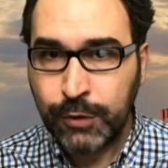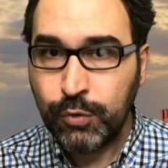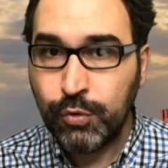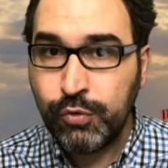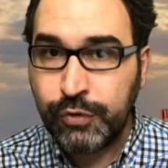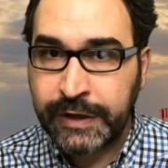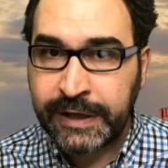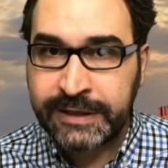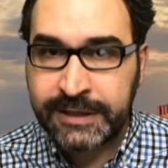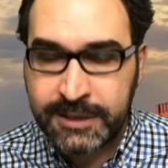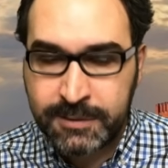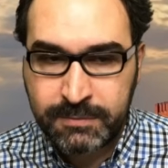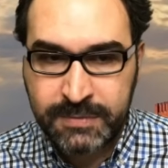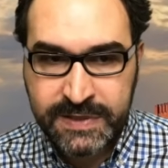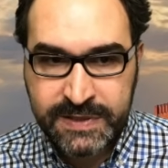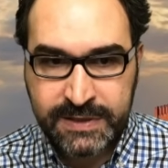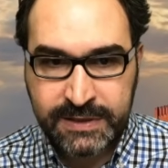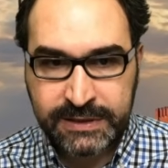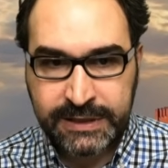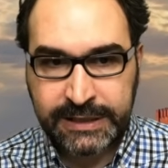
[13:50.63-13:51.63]
ülkedir
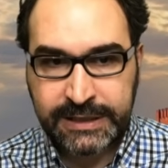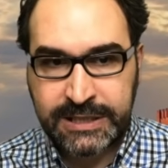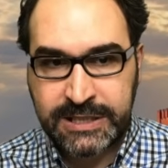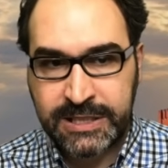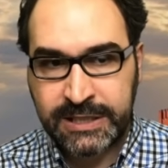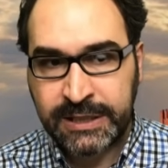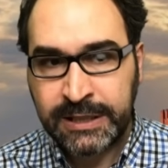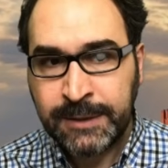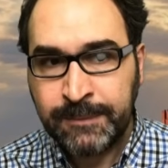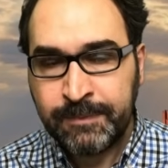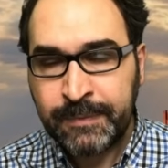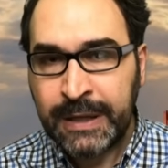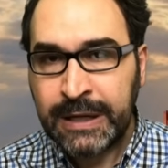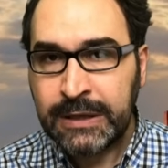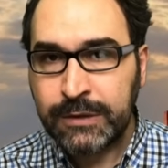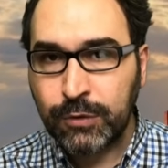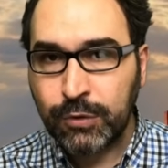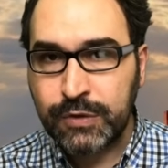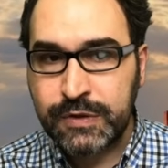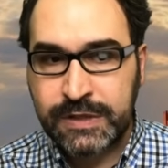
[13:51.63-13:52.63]
Mısır neticede.
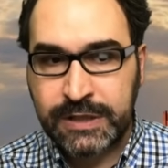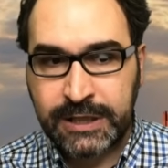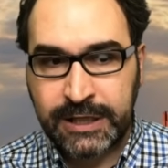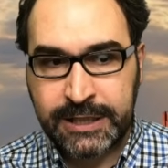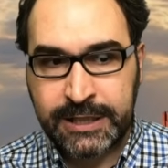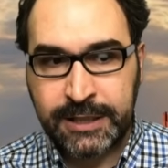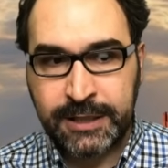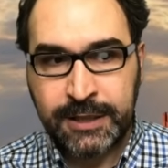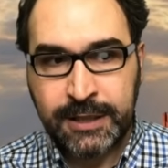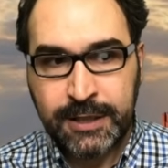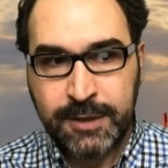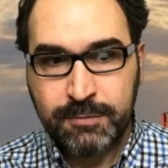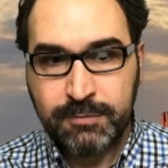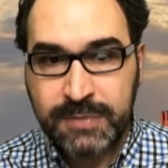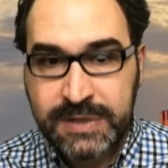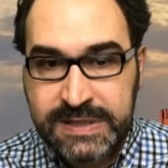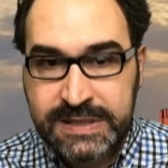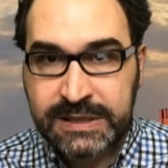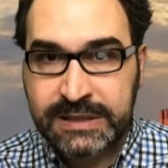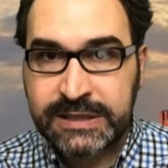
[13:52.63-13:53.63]
Dolayısıyla hani
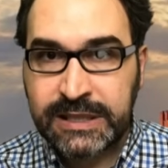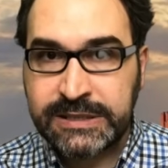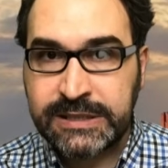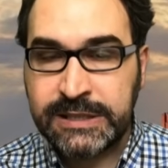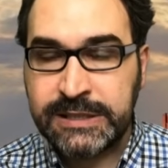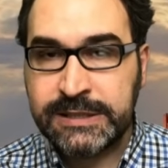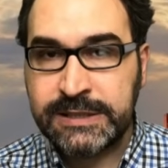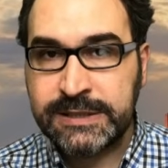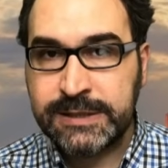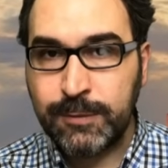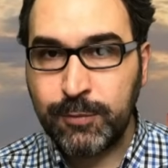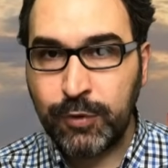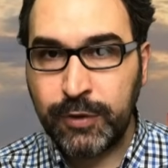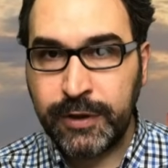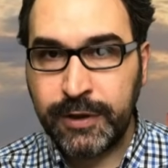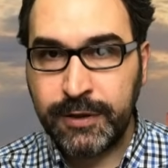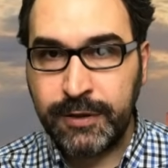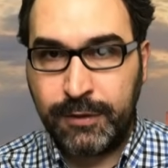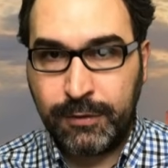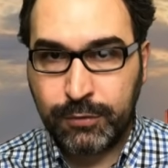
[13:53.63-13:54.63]
Mısır dediğinizde
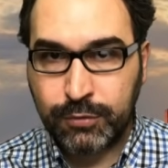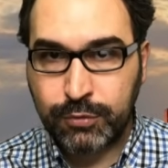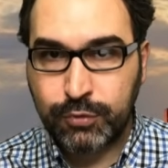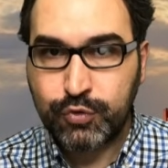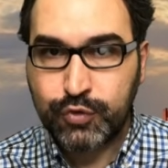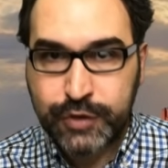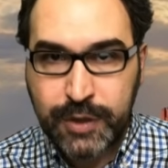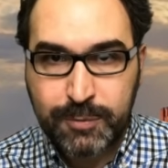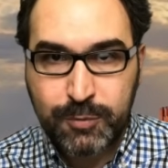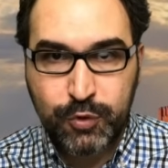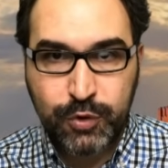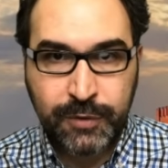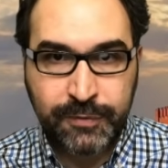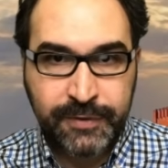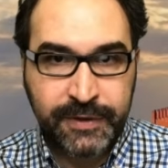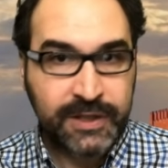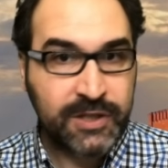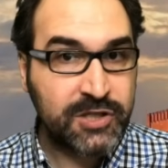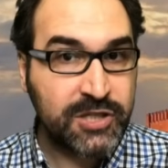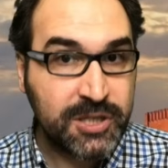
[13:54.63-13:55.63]
böyle Rusya müttefiki,